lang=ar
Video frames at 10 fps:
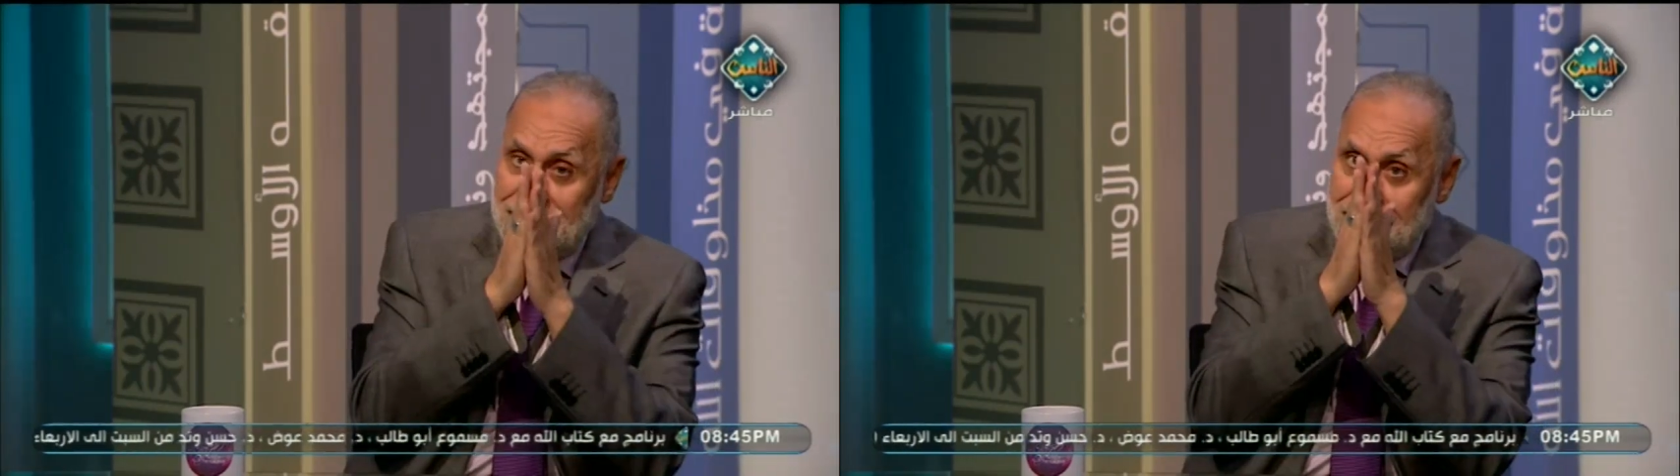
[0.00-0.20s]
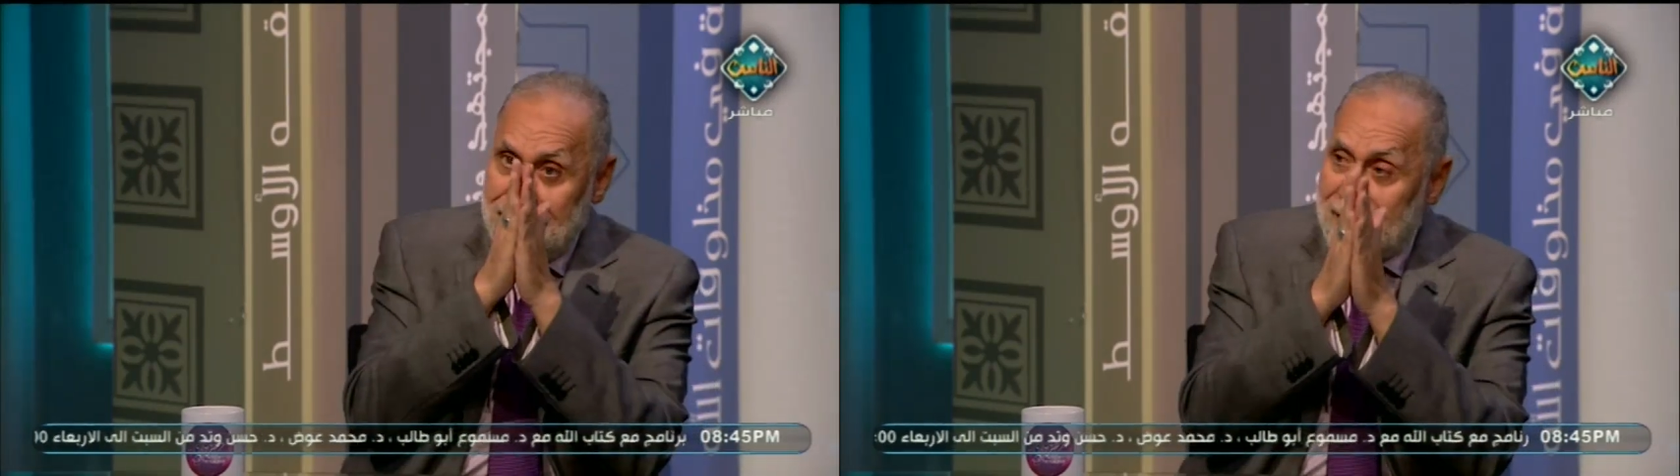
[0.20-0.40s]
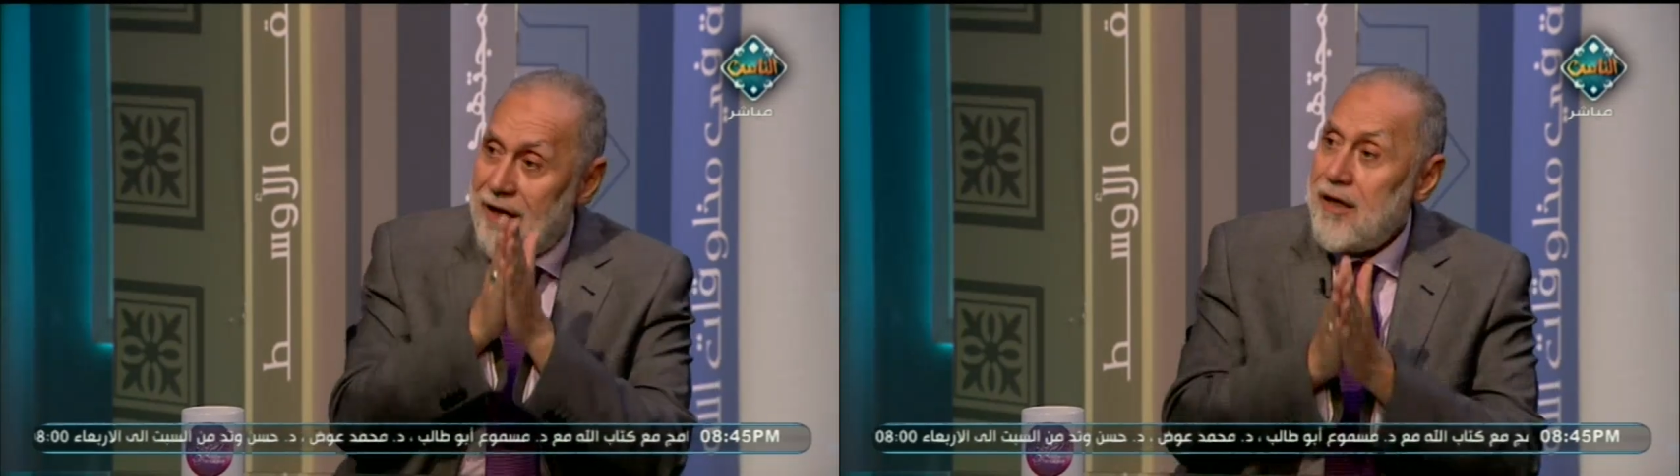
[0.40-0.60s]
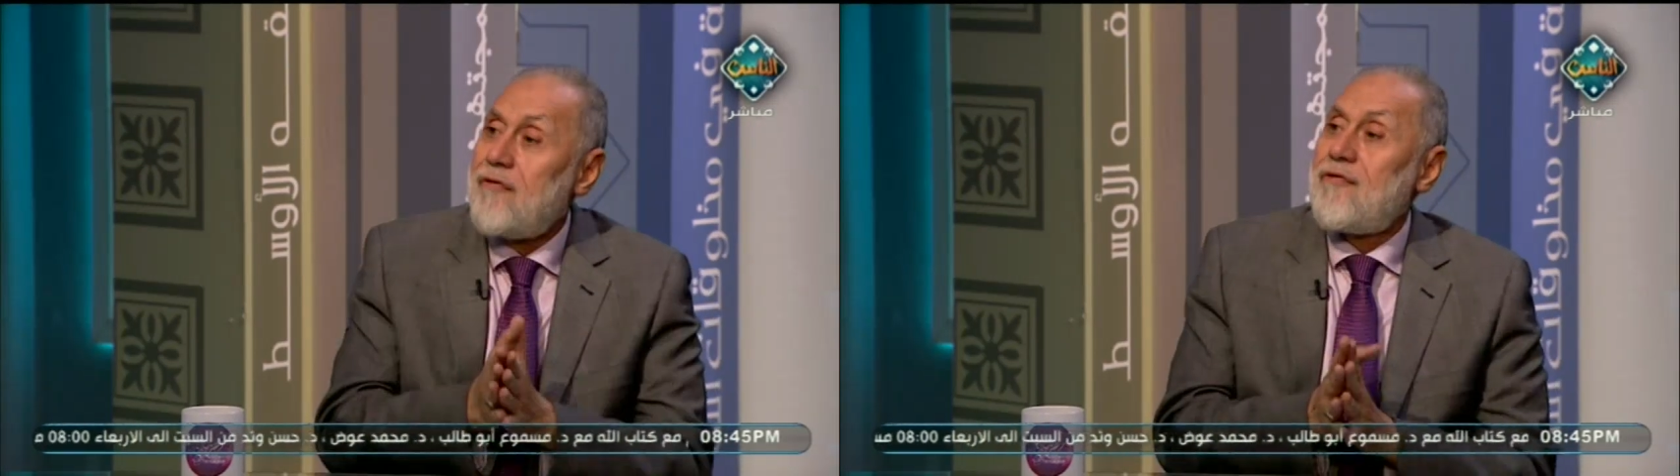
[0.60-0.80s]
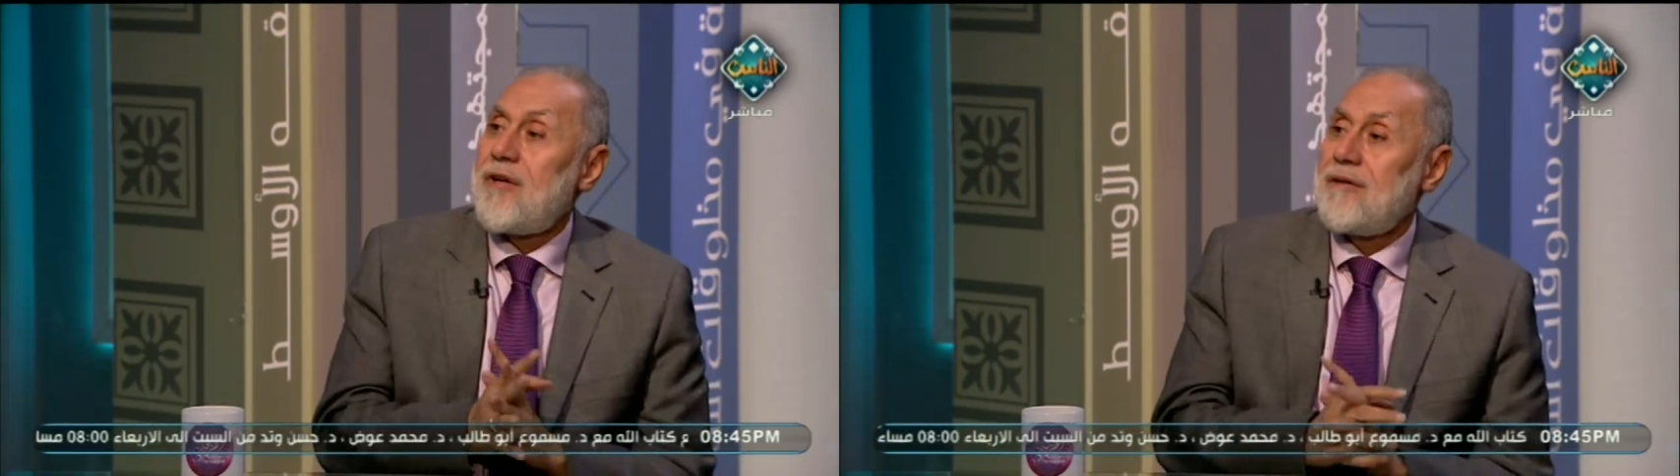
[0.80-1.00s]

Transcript: اعتدالها العفة